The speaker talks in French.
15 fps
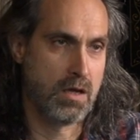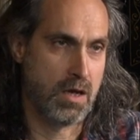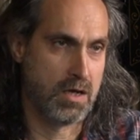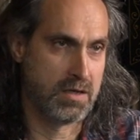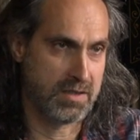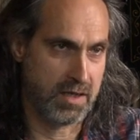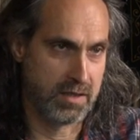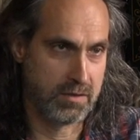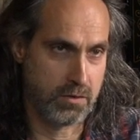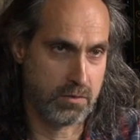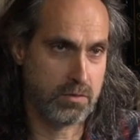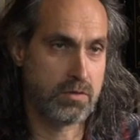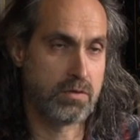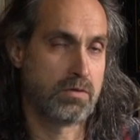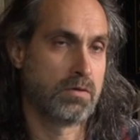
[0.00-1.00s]
Et il serait
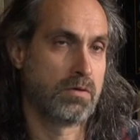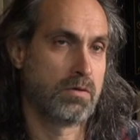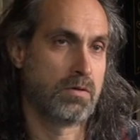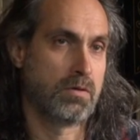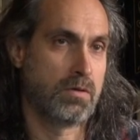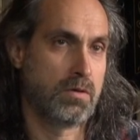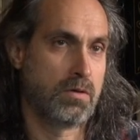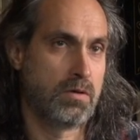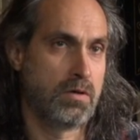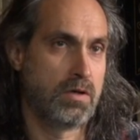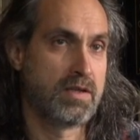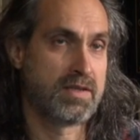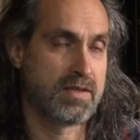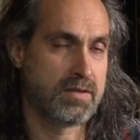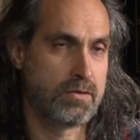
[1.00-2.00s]
temps que
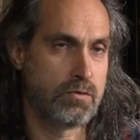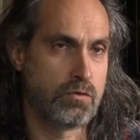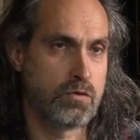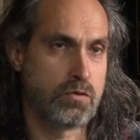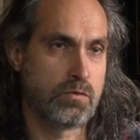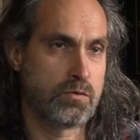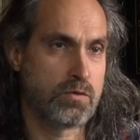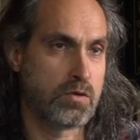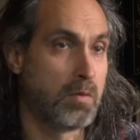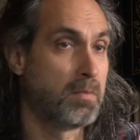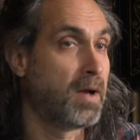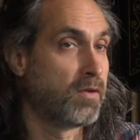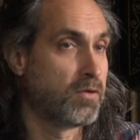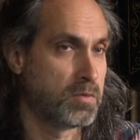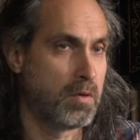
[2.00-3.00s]
les institutions
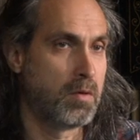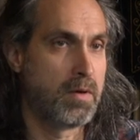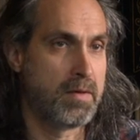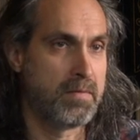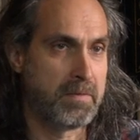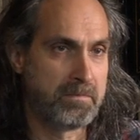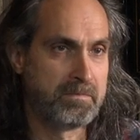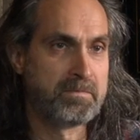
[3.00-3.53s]
s'emparent de ce problème.